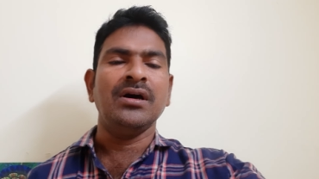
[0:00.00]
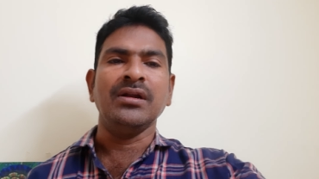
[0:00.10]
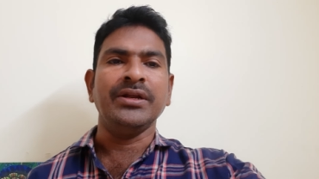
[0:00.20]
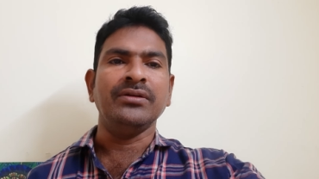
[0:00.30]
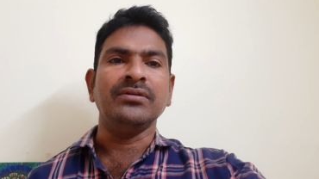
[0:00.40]

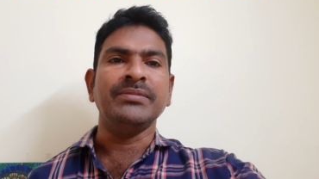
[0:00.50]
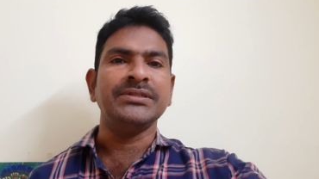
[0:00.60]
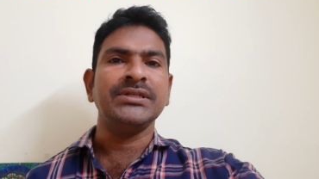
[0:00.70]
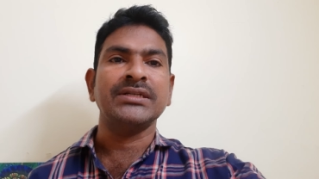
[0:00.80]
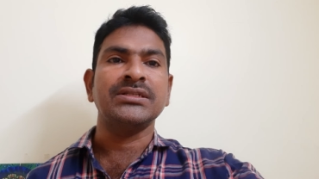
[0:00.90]
ఆన్లైన్లో
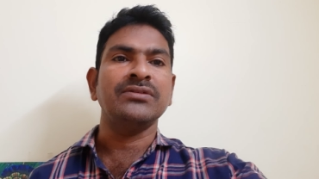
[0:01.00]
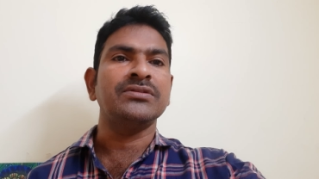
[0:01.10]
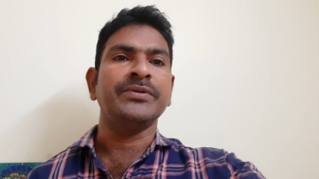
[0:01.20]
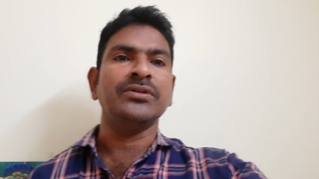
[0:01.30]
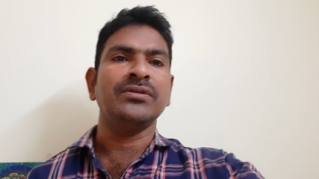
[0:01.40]
మంచి
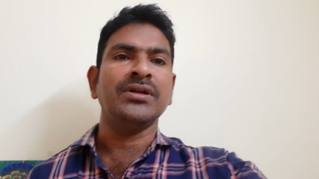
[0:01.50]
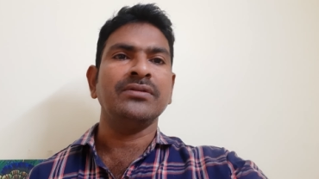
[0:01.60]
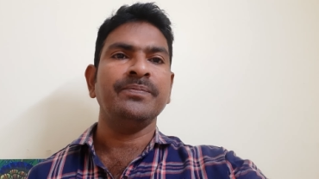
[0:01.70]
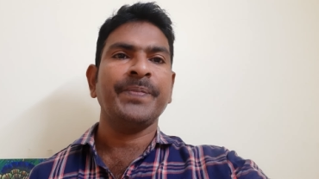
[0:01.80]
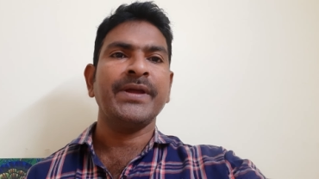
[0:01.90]
ఎగ్జామ్స్
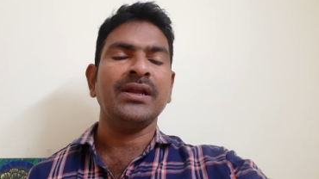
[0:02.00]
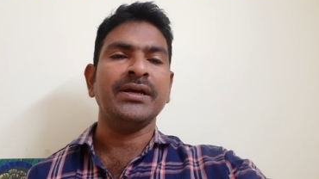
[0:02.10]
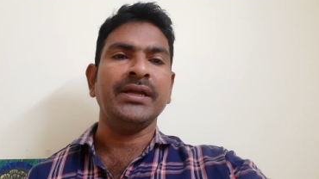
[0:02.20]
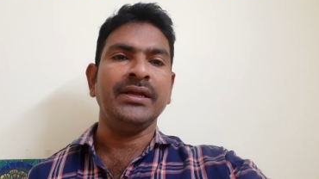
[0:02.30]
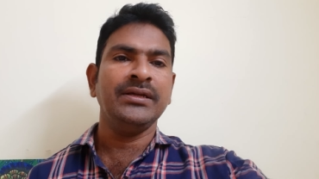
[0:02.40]
పెడుతున్నారు
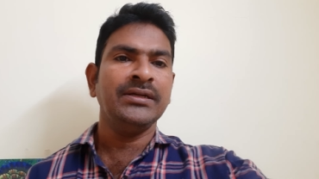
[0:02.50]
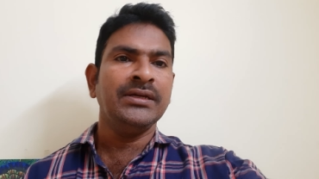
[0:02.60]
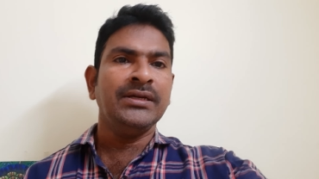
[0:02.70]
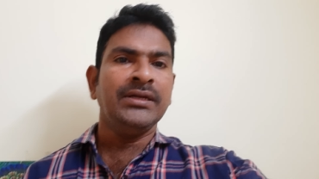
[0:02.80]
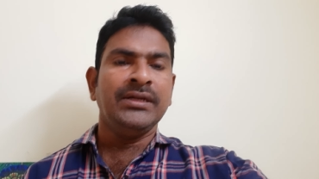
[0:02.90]
అలాగే
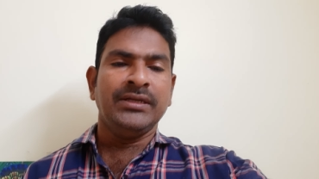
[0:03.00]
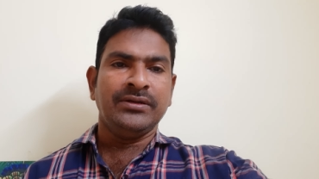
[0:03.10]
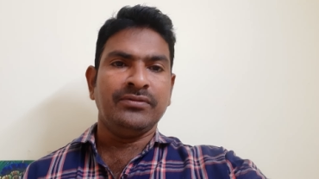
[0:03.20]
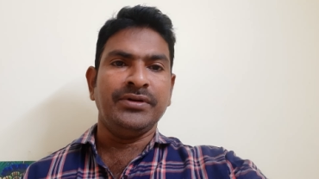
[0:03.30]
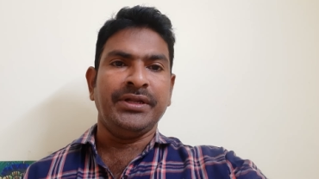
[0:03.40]

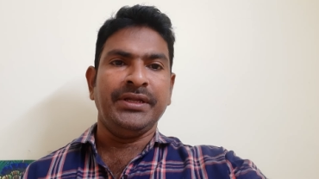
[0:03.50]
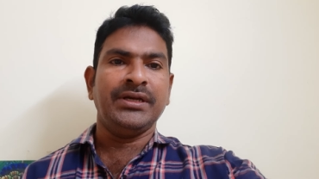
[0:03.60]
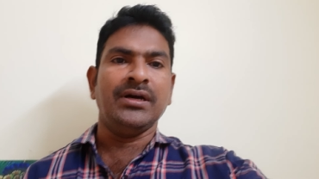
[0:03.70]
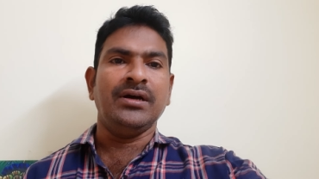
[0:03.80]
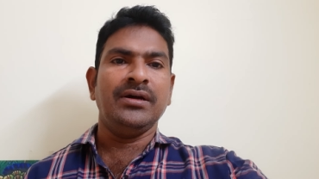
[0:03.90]
కొన్ని
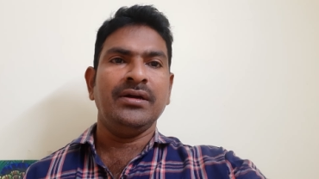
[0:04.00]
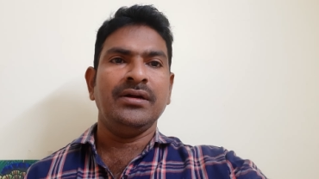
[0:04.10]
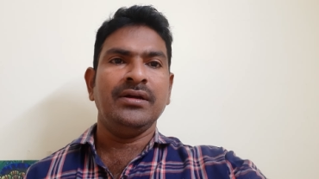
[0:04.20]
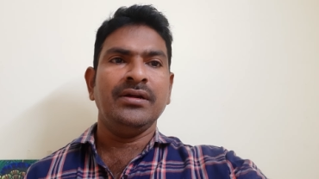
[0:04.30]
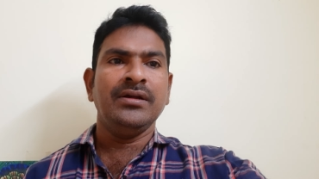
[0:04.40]
ఇంకా
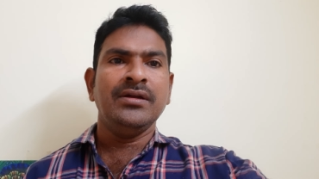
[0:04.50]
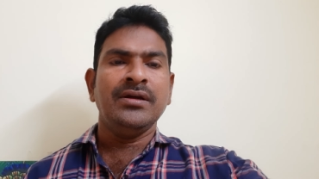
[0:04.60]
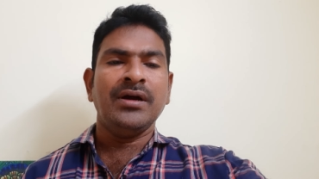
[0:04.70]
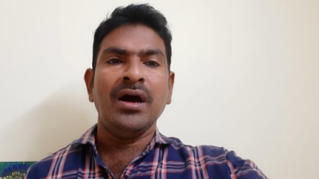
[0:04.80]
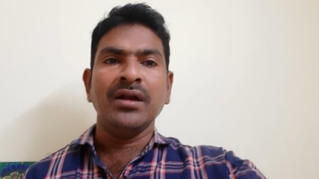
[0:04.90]

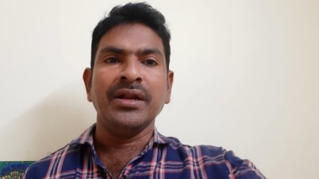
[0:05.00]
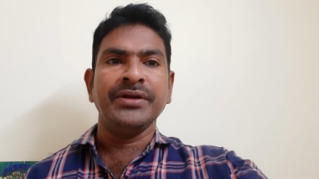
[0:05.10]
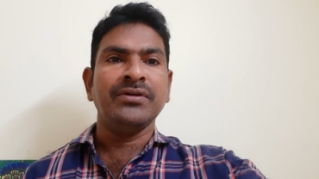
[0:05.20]
ఆన్లైన్